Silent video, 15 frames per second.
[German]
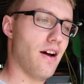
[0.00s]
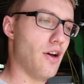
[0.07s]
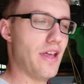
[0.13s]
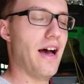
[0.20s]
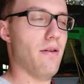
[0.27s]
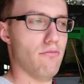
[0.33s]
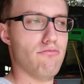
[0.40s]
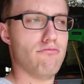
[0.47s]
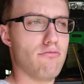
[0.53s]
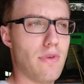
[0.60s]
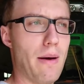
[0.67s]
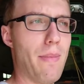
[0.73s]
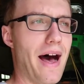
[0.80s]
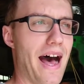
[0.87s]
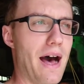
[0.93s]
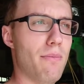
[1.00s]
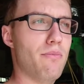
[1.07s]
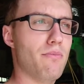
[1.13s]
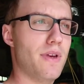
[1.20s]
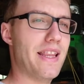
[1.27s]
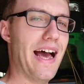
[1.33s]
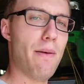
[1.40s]
oder am
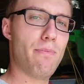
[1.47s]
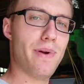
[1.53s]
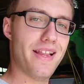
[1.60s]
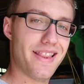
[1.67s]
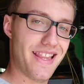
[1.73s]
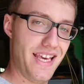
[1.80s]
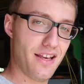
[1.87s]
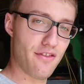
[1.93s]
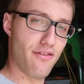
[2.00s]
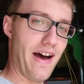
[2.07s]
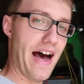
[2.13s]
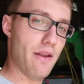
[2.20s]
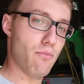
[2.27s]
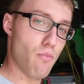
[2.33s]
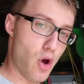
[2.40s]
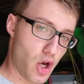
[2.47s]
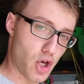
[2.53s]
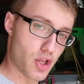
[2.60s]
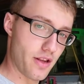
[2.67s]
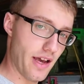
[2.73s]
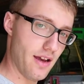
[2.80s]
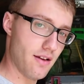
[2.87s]
Abend mit Abblendlicht fahren
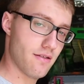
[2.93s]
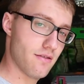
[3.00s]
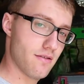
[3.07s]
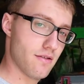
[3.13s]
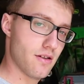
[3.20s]
möchte,